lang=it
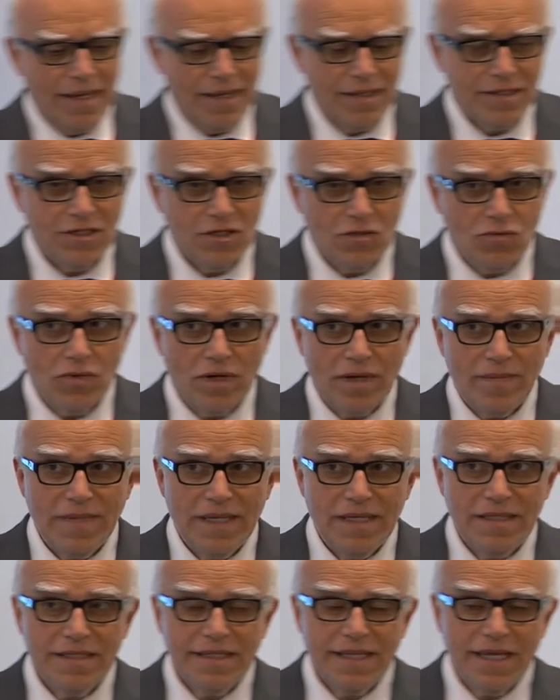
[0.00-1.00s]

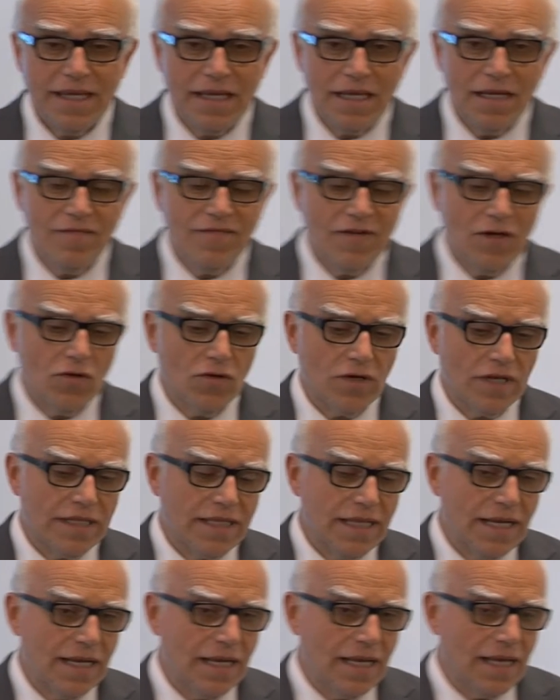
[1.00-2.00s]
Sicuramente il valore
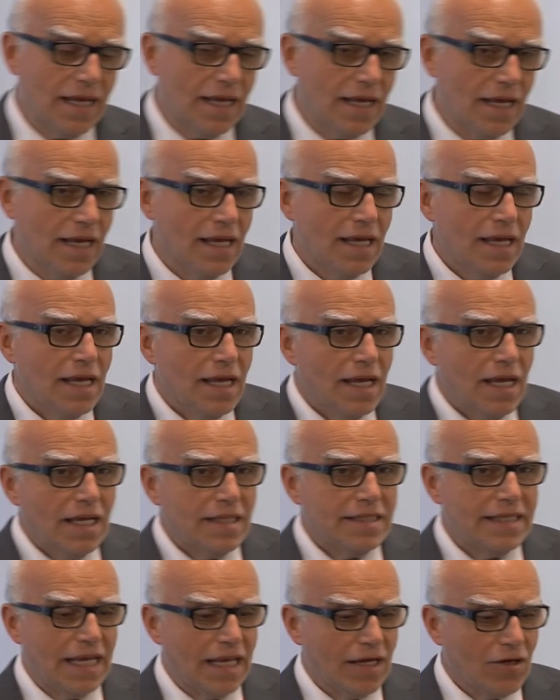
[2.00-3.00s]
della,
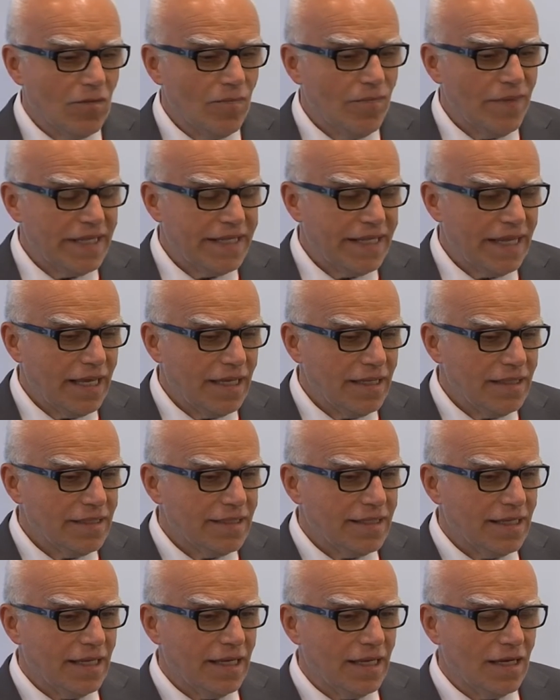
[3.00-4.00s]
delle
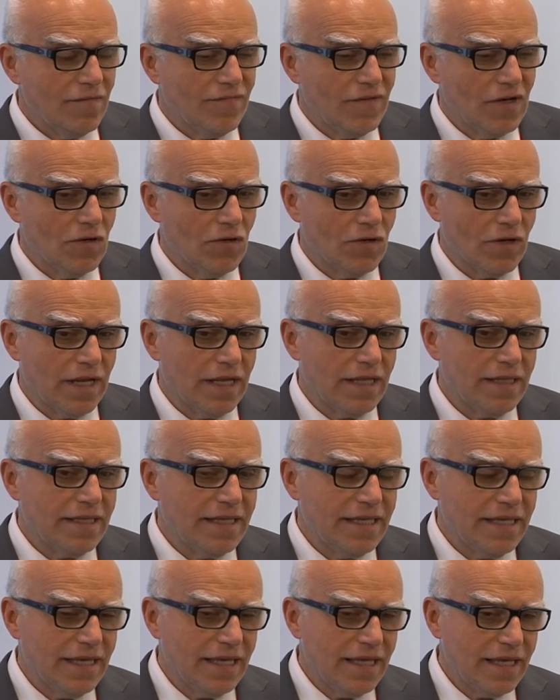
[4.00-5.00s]
competenze, il valore
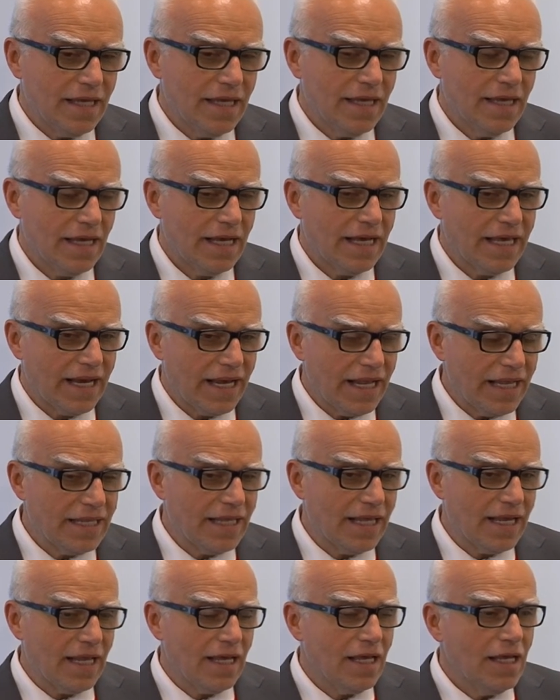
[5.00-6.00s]
di
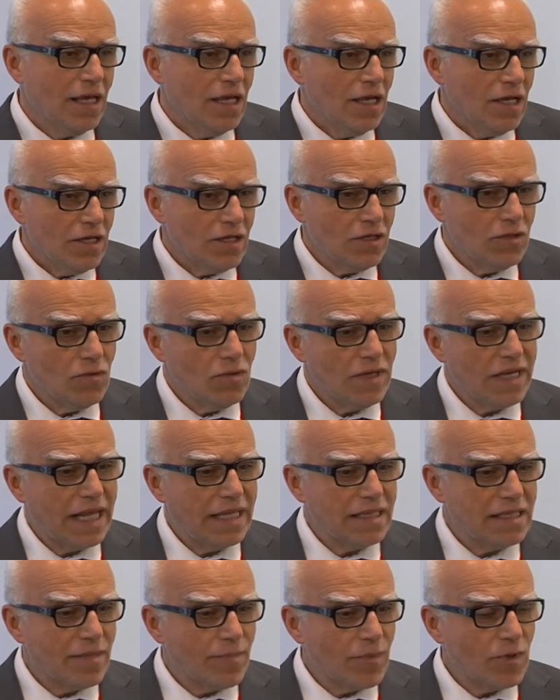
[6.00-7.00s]
credere in un
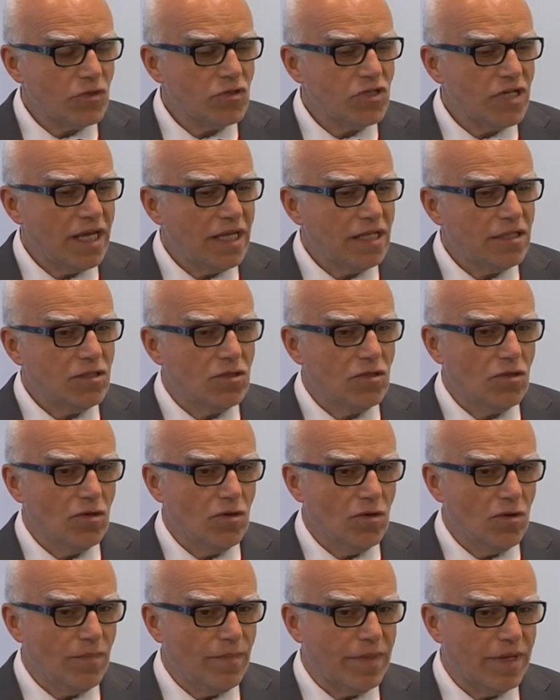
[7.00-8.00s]
grande
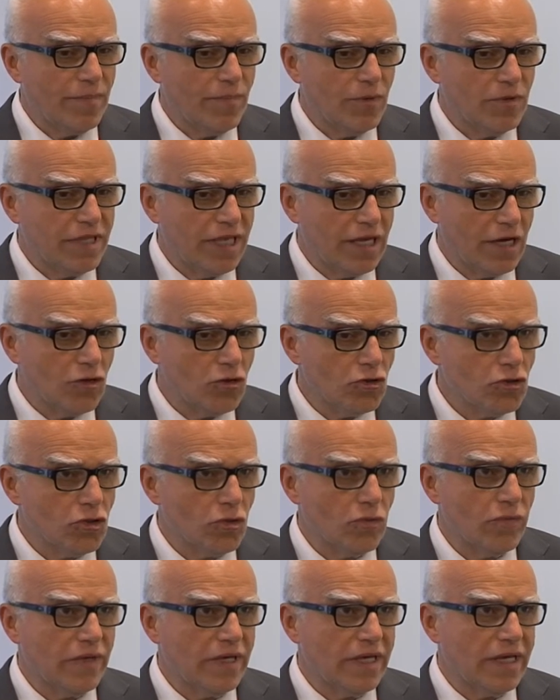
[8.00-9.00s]
progetto per poter
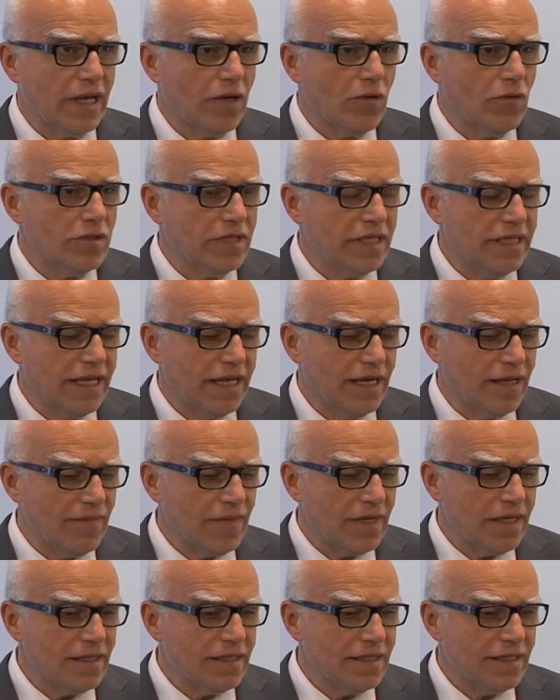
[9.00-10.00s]
costruire
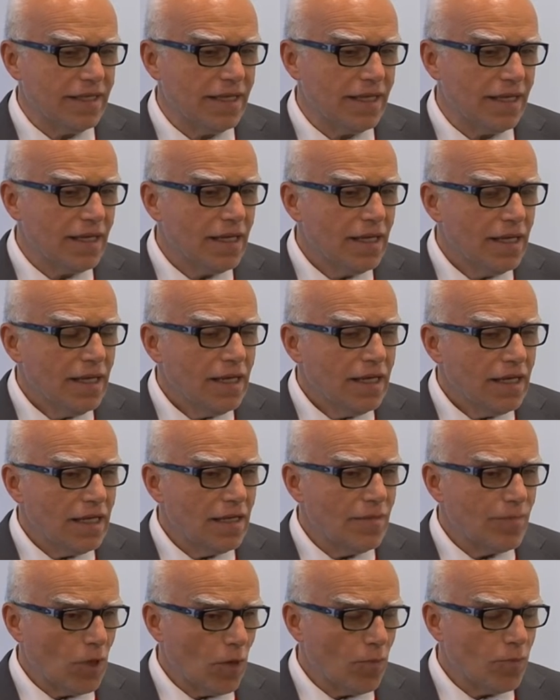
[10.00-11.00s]
quotidianamente
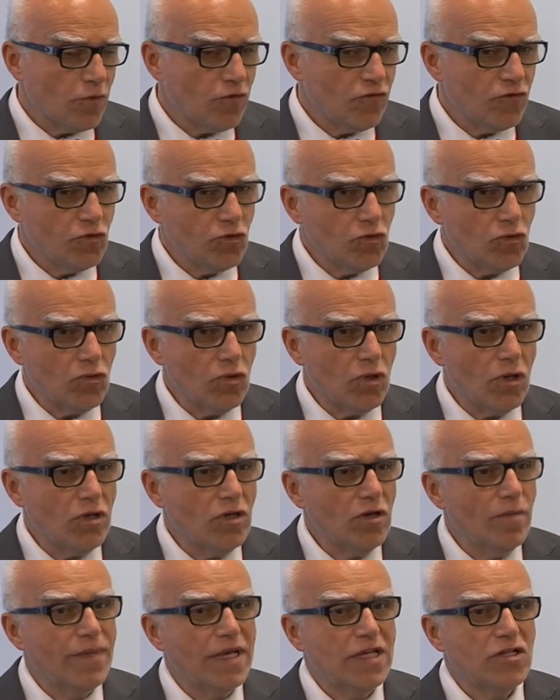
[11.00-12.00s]
il proprio futuro.
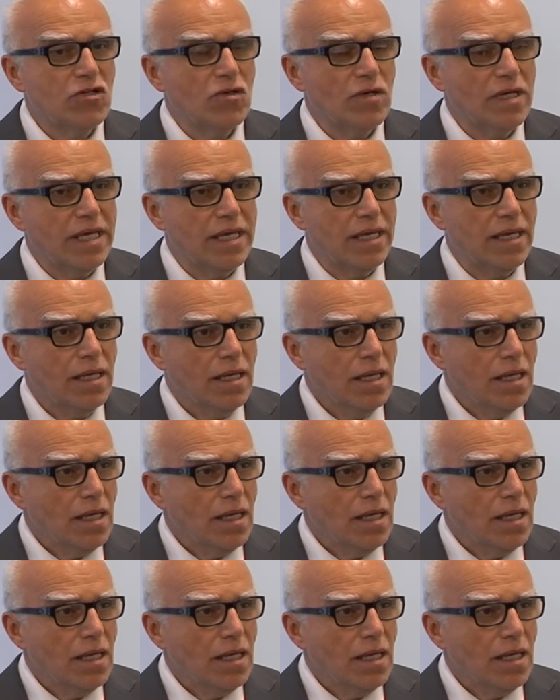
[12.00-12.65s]
Io penso che